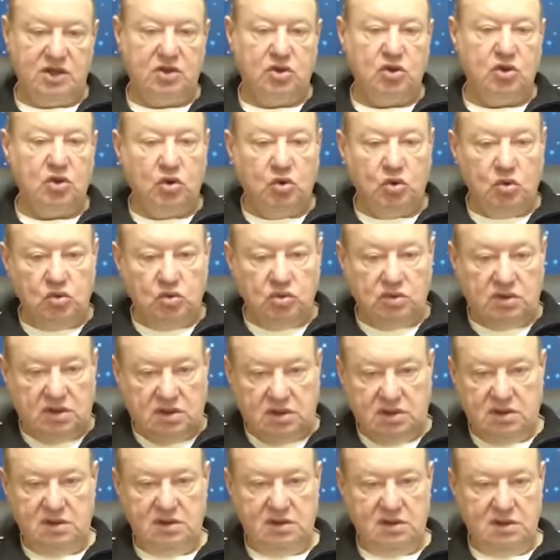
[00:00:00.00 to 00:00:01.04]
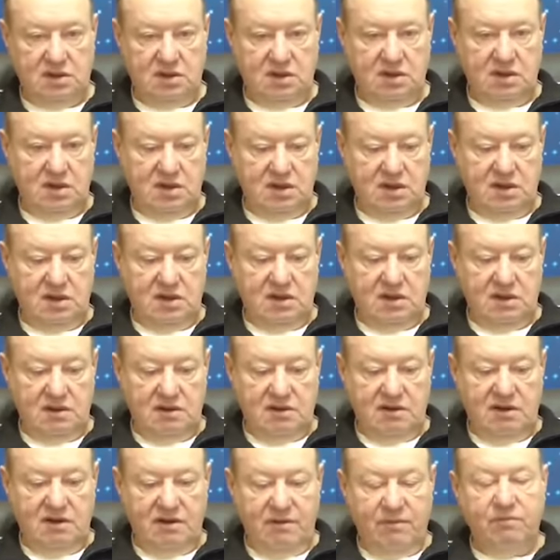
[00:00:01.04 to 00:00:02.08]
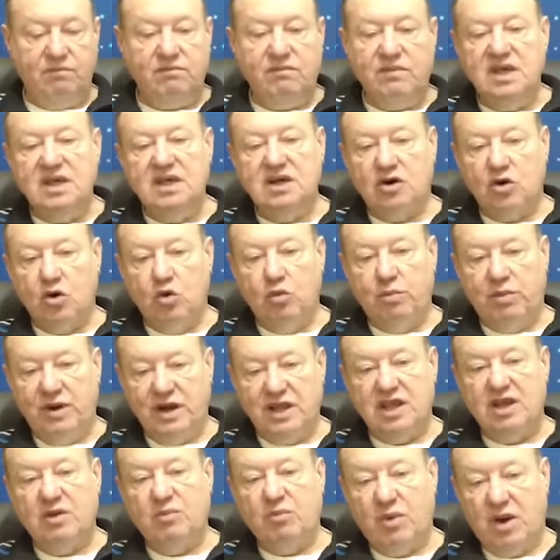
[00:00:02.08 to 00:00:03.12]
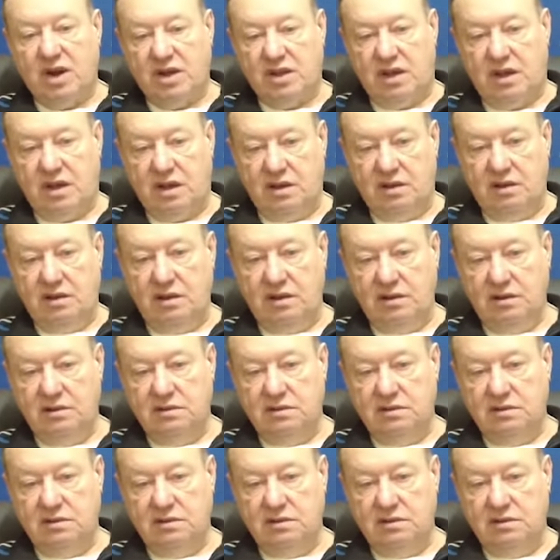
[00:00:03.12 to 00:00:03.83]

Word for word: труд миропонимания.